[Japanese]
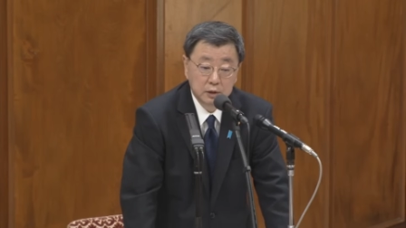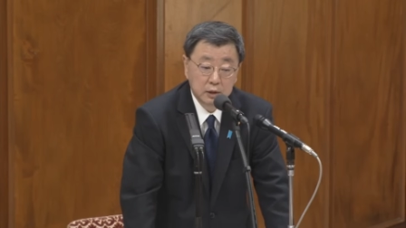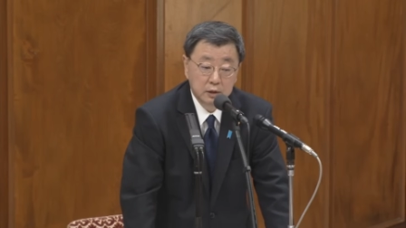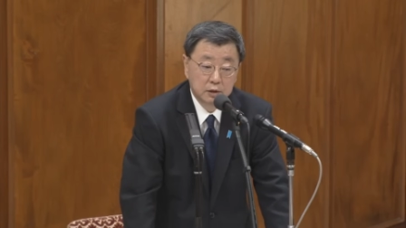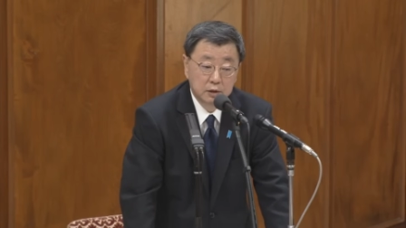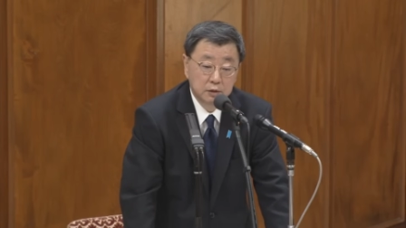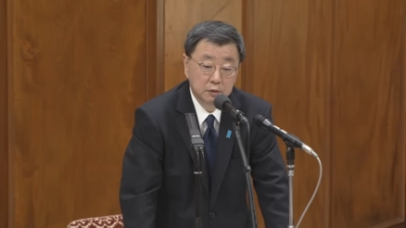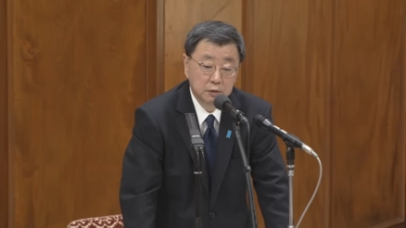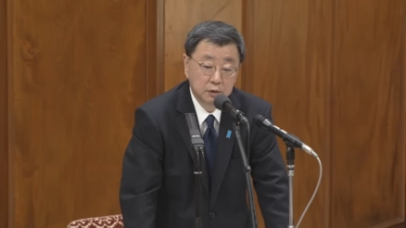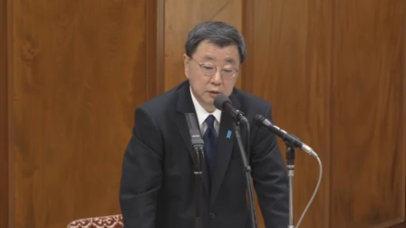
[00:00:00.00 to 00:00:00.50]
ま
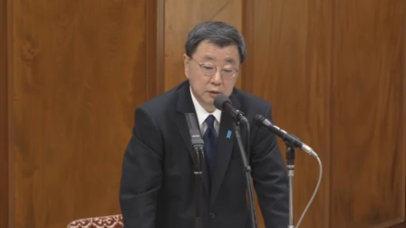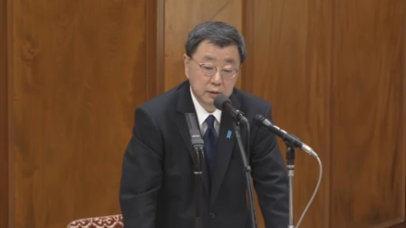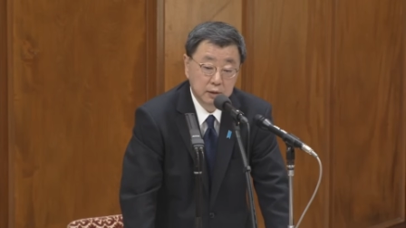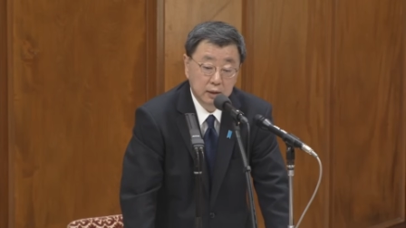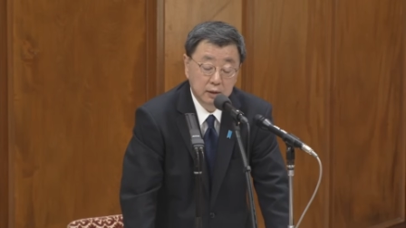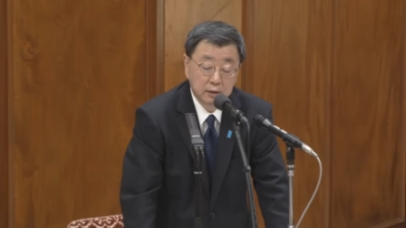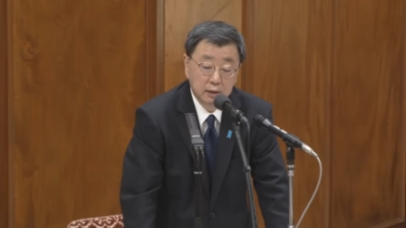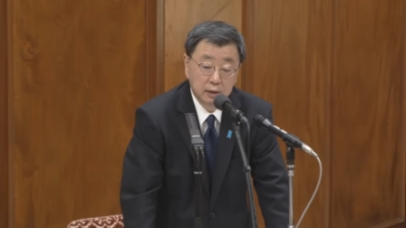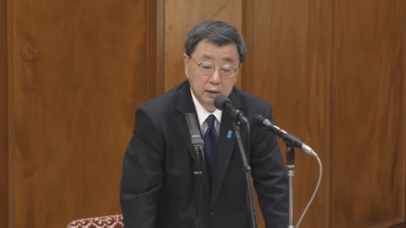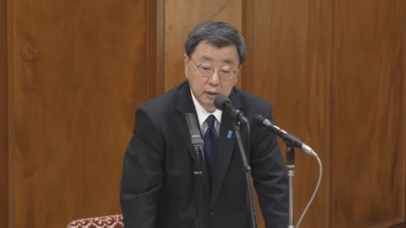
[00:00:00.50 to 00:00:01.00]
あ、私
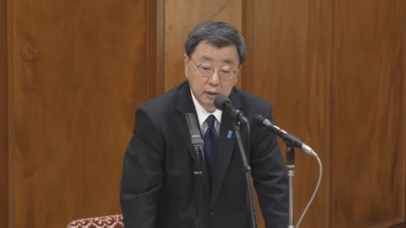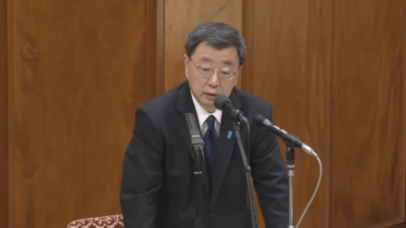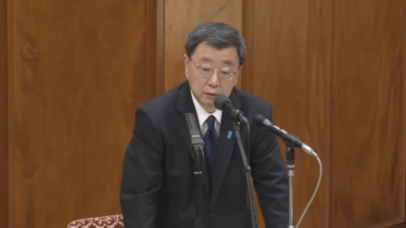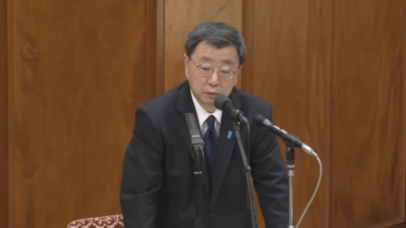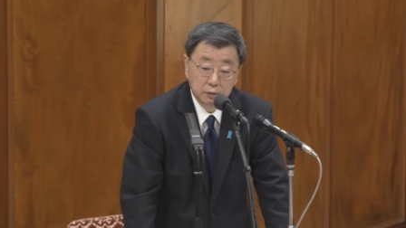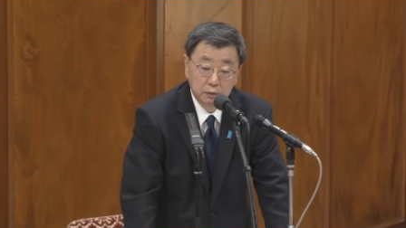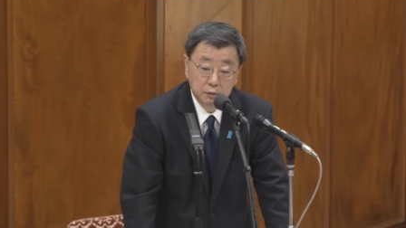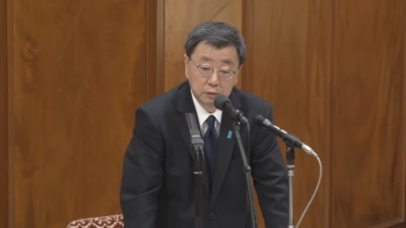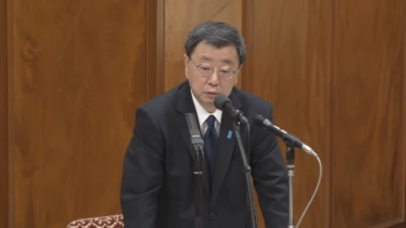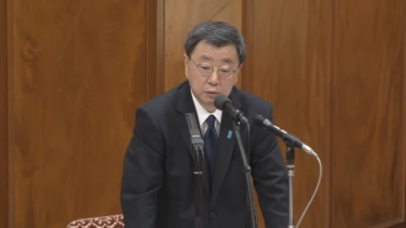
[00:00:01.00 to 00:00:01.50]
が
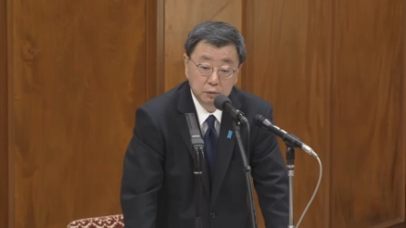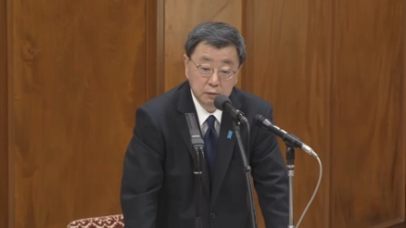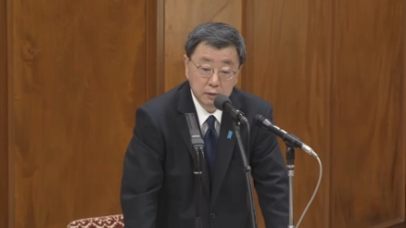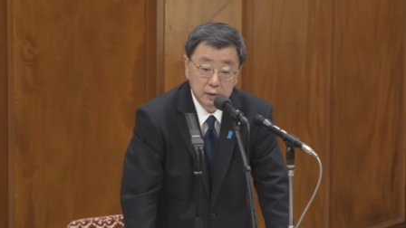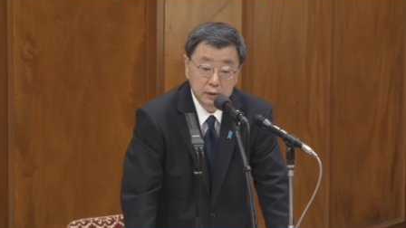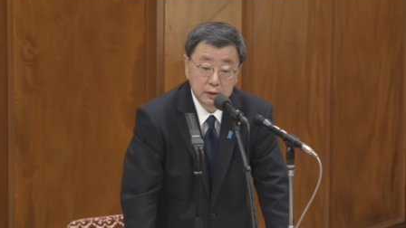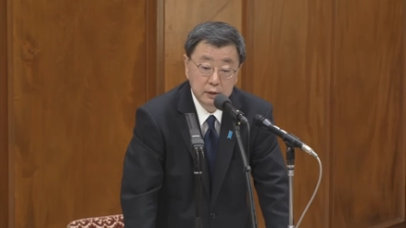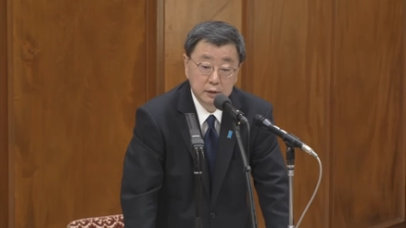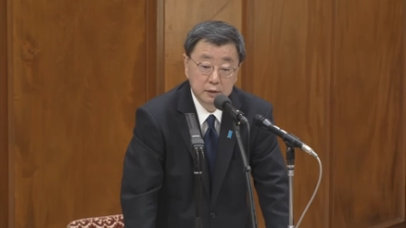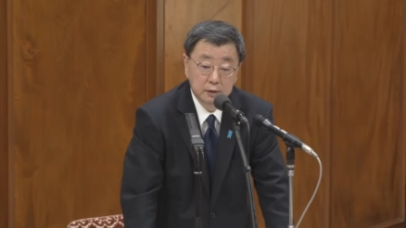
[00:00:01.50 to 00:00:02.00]
あ
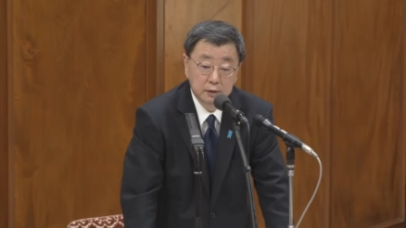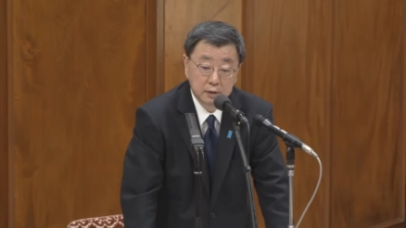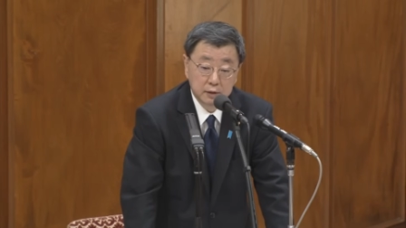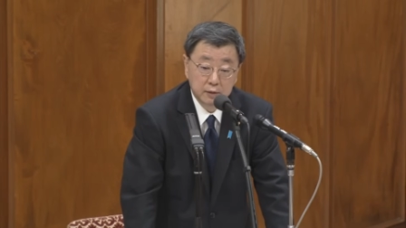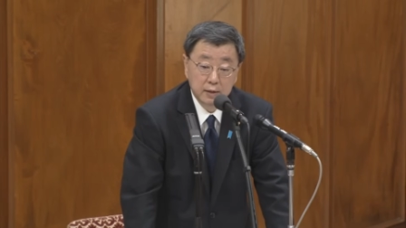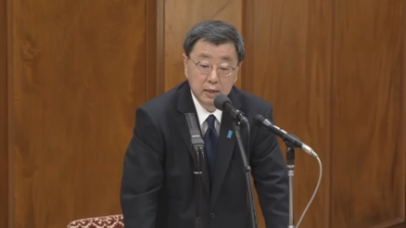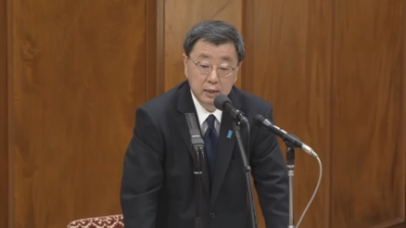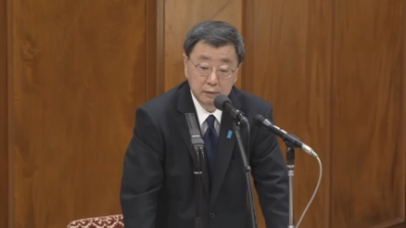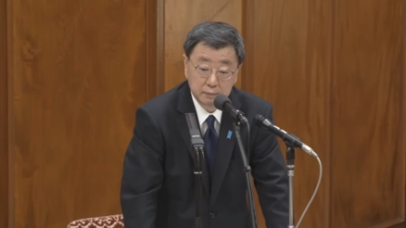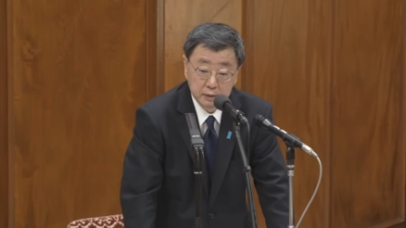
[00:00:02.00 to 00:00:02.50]
その還付
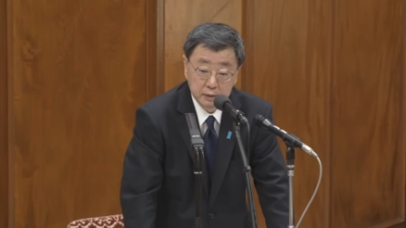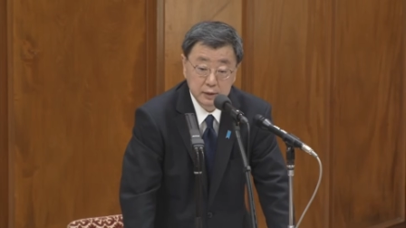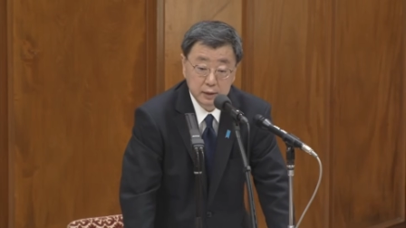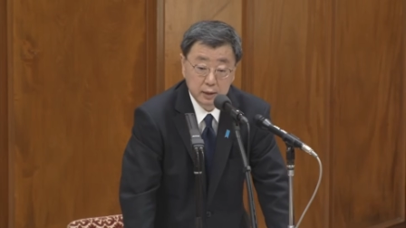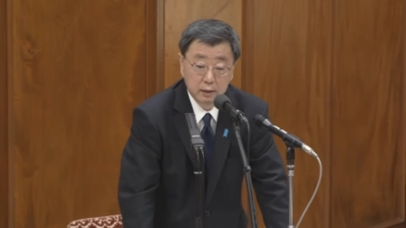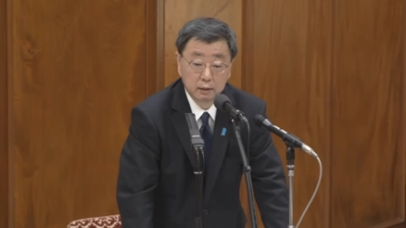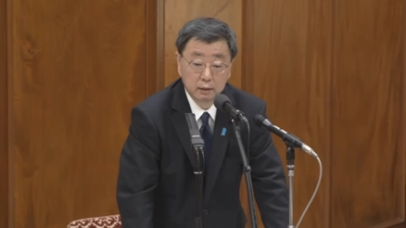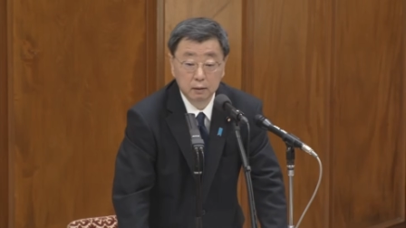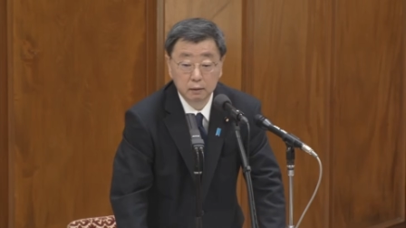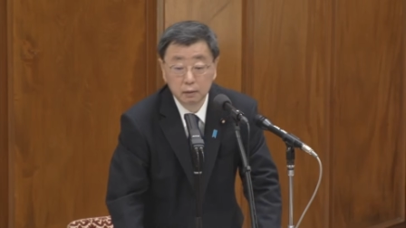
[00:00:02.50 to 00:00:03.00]
金に応じ
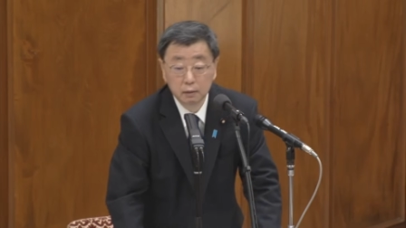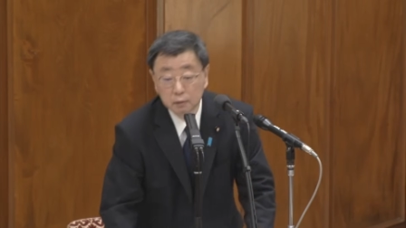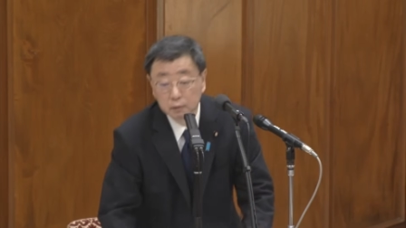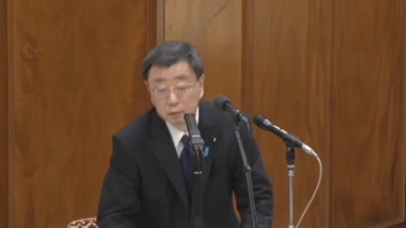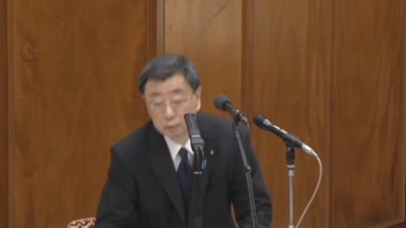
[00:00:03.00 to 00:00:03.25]
て自由に